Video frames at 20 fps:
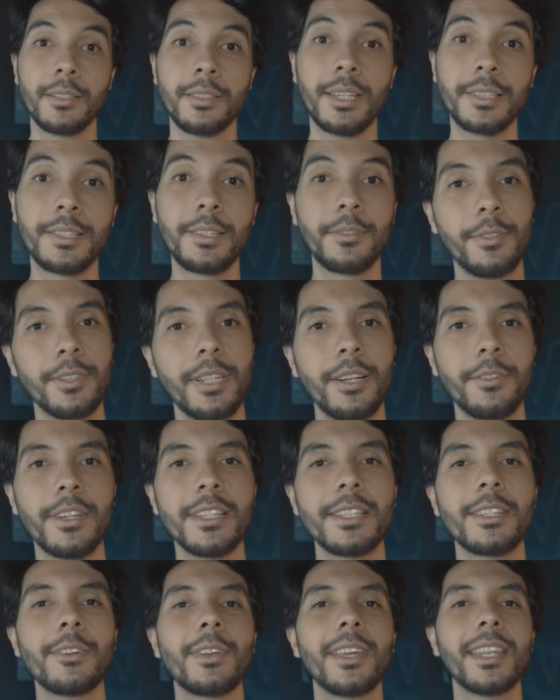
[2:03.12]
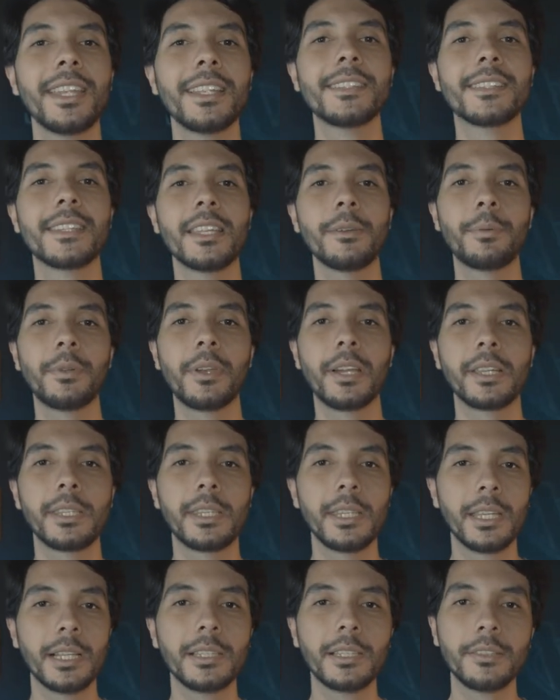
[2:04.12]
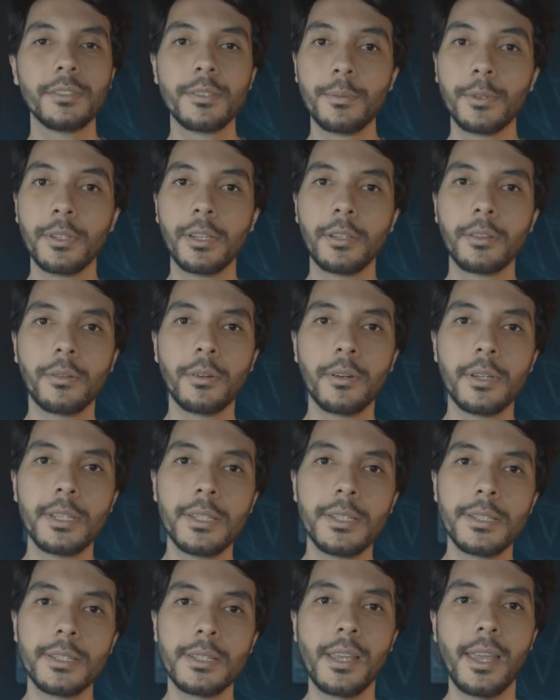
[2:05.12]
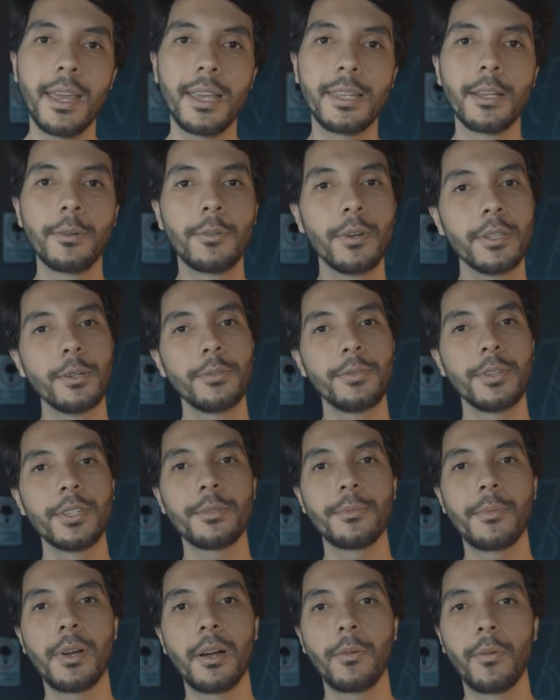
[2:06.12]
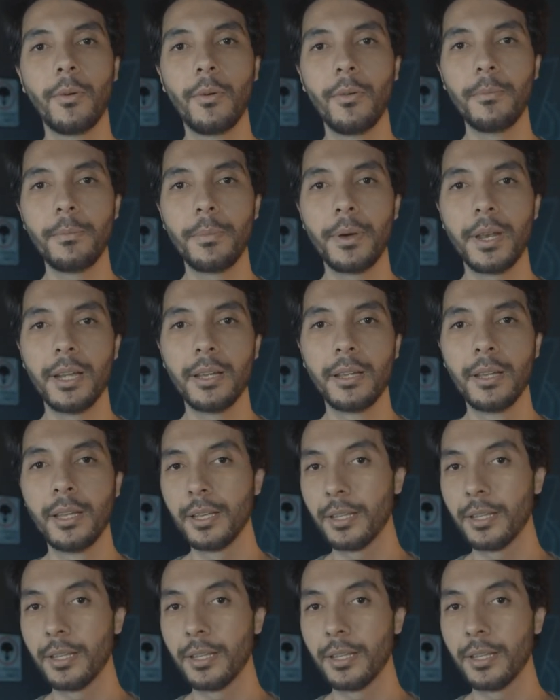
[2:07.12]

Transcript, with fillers: E a segunda coisa que eu queria dizer por aqui, além dos monitores, é que quando eu fiz uma compra,